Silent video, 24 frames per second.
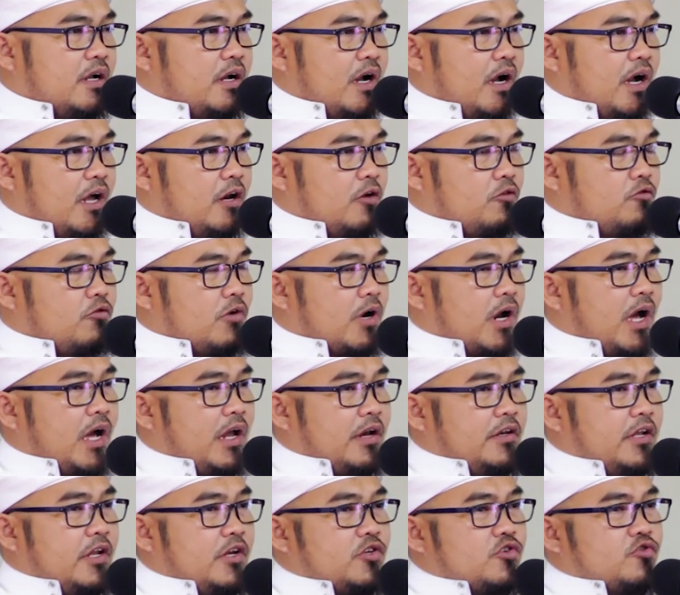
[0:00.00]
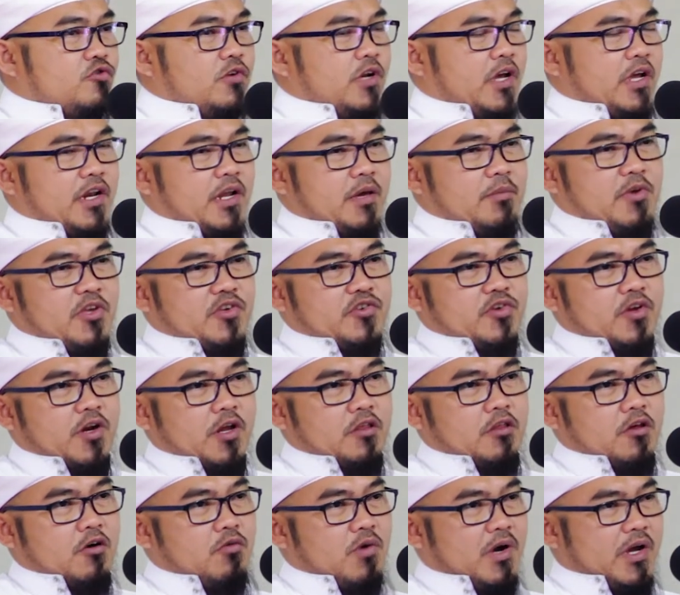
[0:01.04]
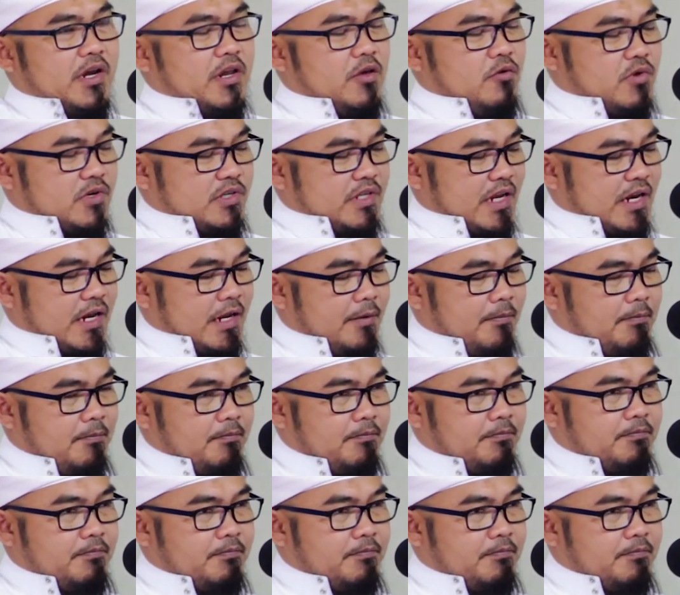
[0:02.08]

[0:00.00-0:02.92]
Al-Quran dan Sunnah Nabi Shallallahu Alaihi Wasallam.